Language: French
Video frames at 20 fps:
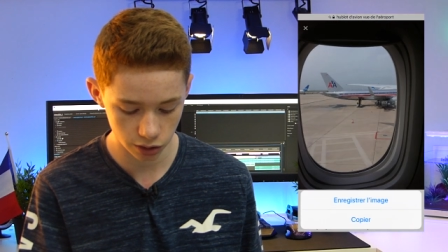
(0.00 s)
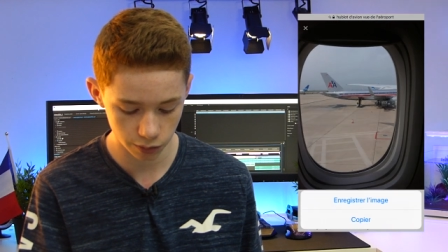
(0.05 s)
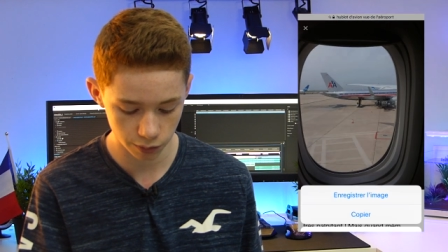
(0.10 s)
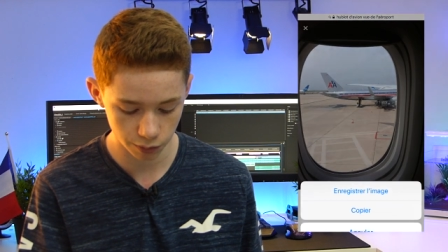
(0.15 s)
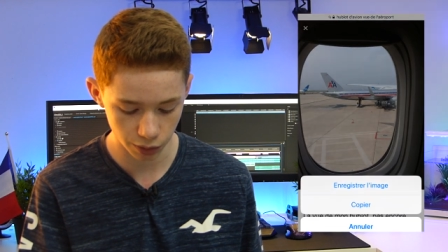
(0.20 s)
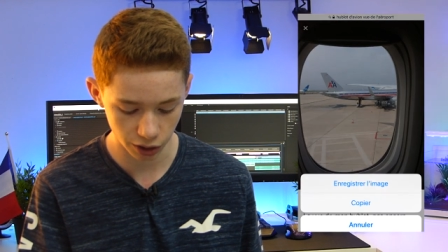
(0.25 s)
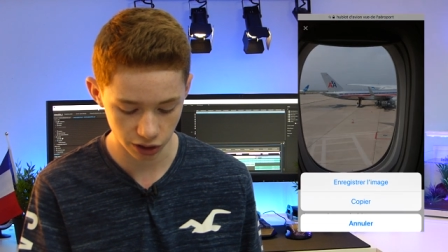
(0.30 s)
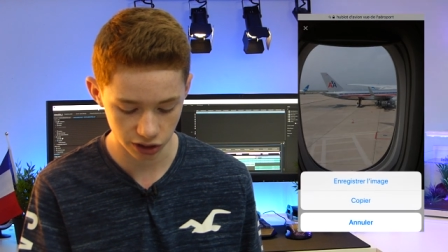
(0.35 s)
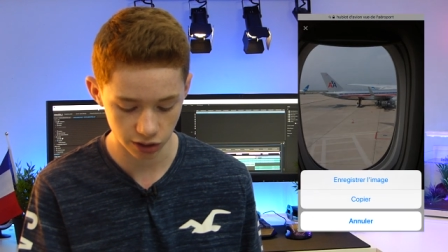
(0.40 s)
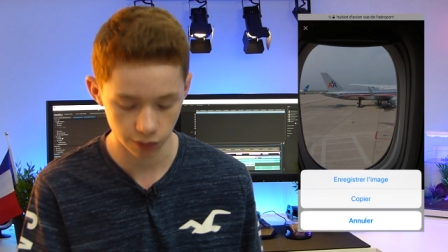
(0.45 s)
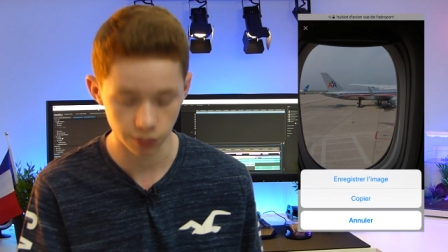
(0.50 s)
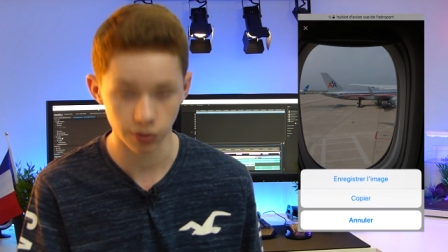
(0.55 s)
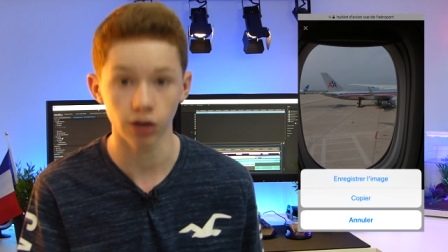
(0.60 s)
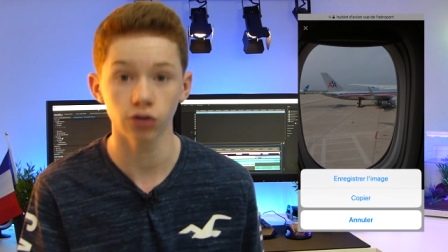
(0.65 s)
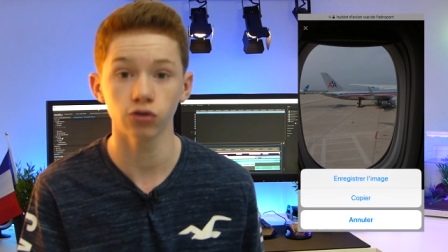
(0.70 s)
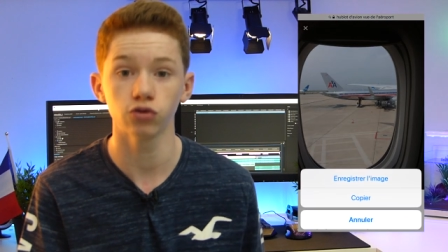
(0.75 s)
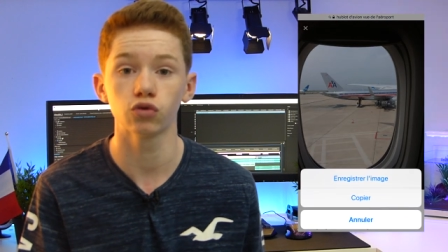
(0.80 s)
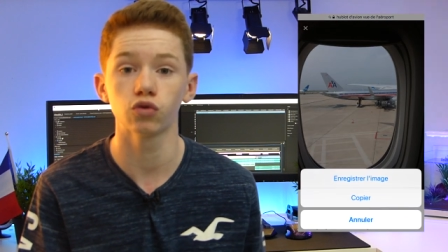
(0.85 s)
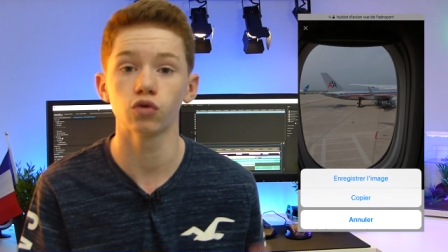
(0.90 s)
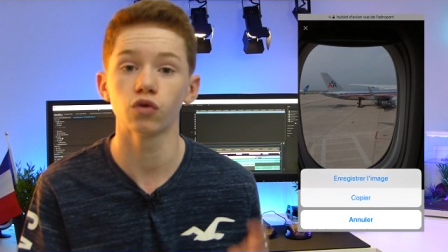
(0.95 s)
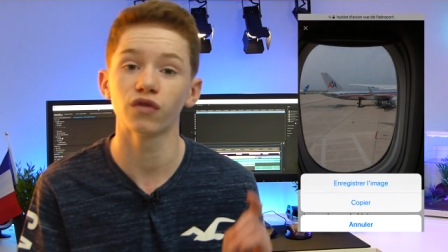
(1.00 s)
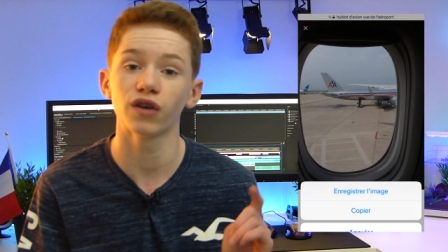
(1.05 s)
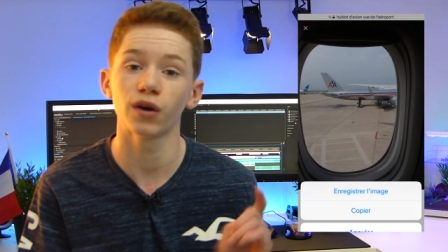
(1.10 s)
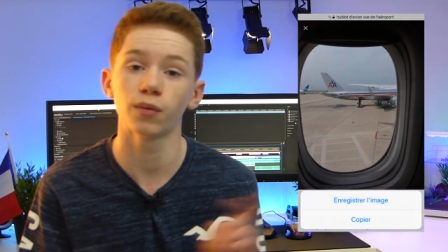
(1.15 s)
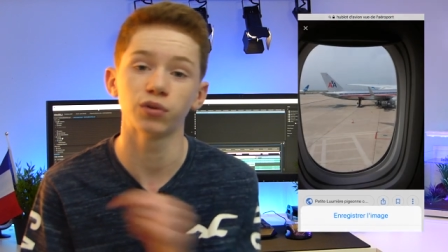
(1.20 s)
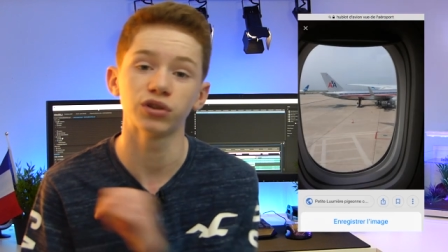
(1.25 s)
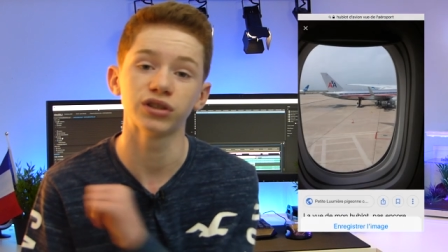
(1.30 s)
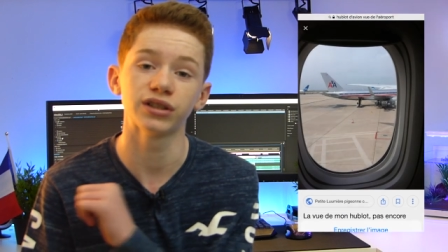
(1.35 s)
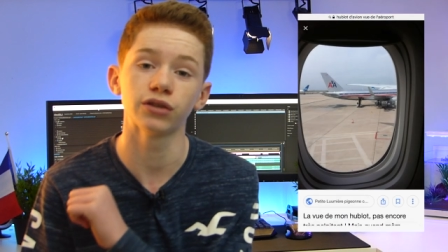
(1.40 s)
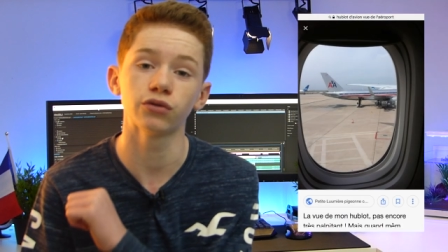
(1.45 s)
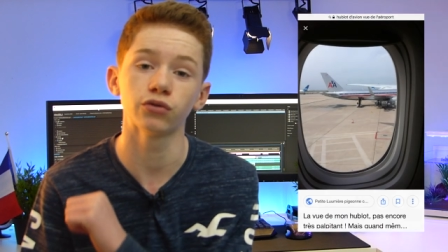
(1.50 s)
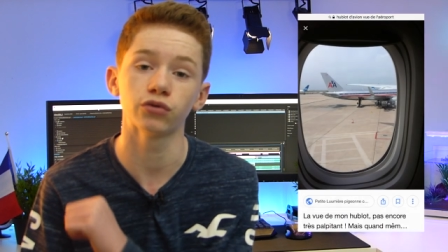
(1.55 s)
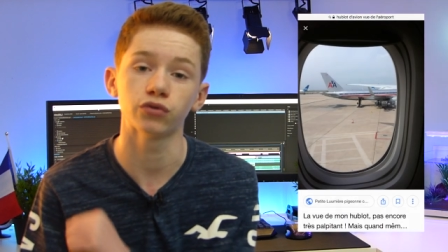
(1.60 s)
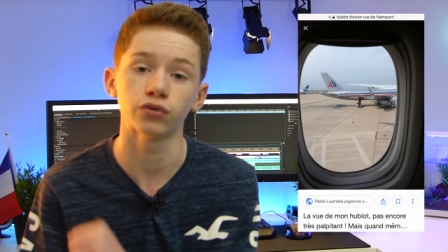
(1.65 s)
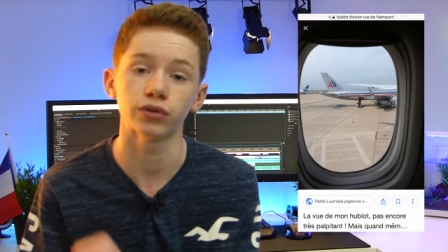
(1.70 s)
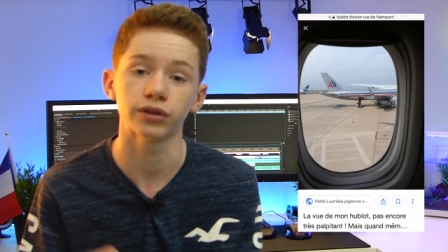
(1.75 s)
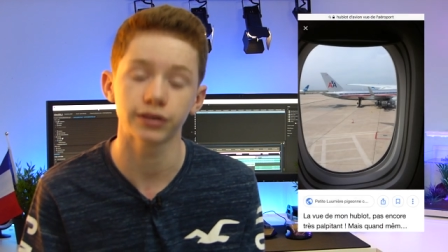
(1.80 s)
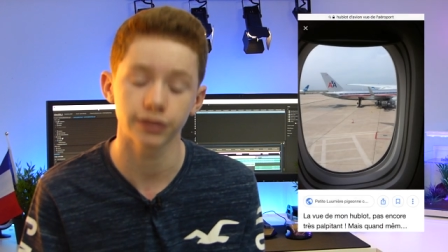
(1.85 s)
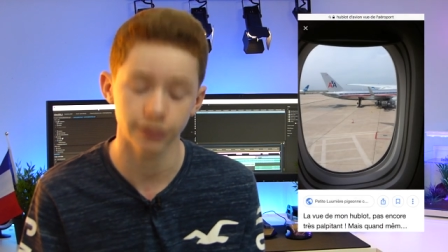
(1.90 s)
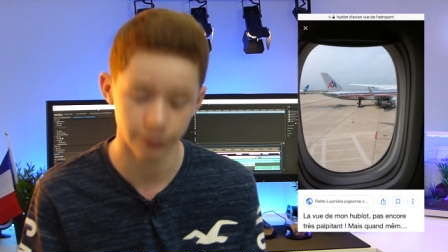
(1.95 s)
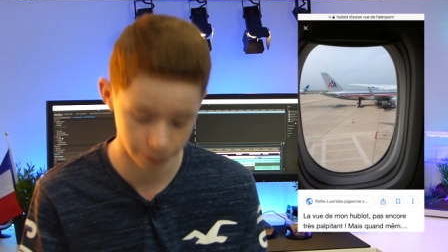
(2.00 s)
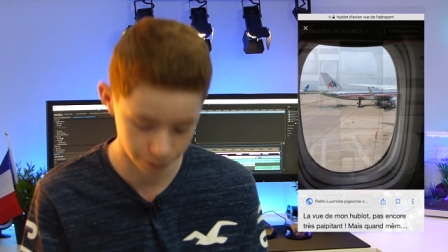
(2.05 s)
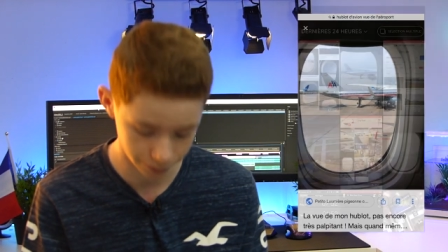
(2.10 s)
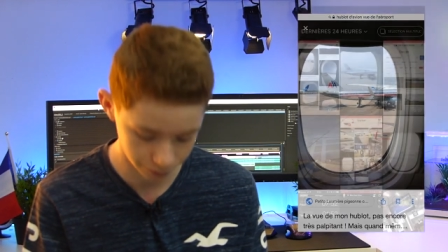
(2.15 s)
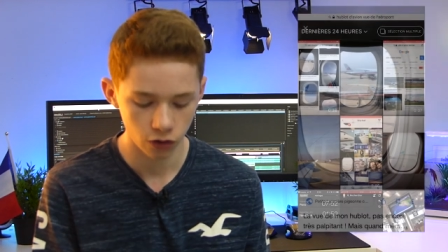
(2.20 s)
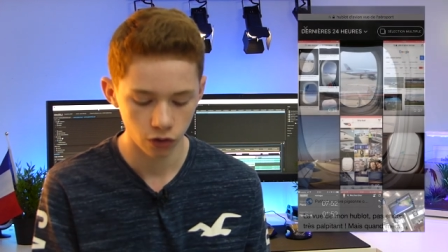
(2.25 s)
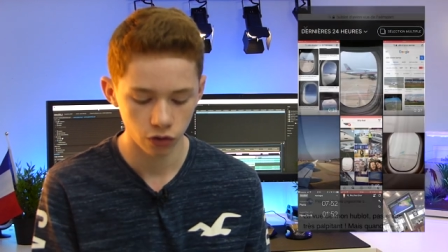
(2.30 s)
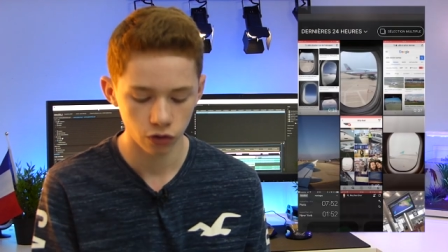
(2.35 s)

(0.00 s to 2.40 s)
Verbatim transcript: Il me paraissait bien. Du coup, on va le poster tout de suite.